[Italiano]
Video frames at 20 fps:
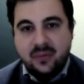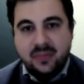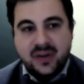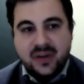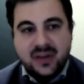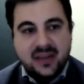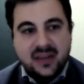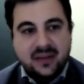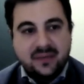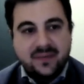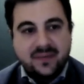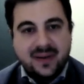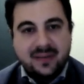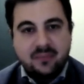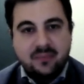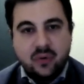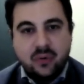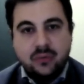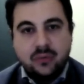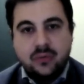Perché va
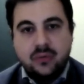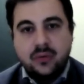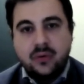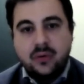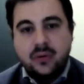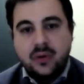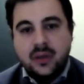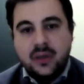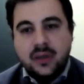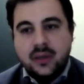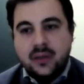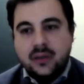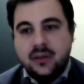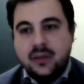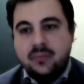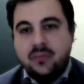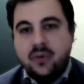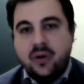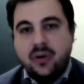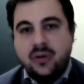molto di
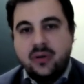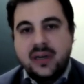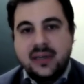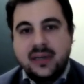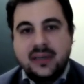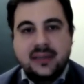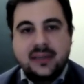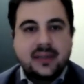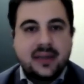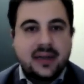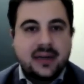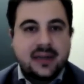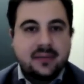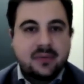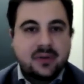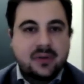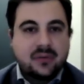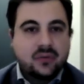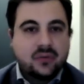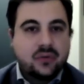moda in Italia,
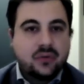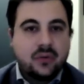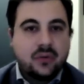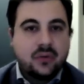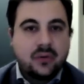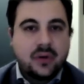ma non solo,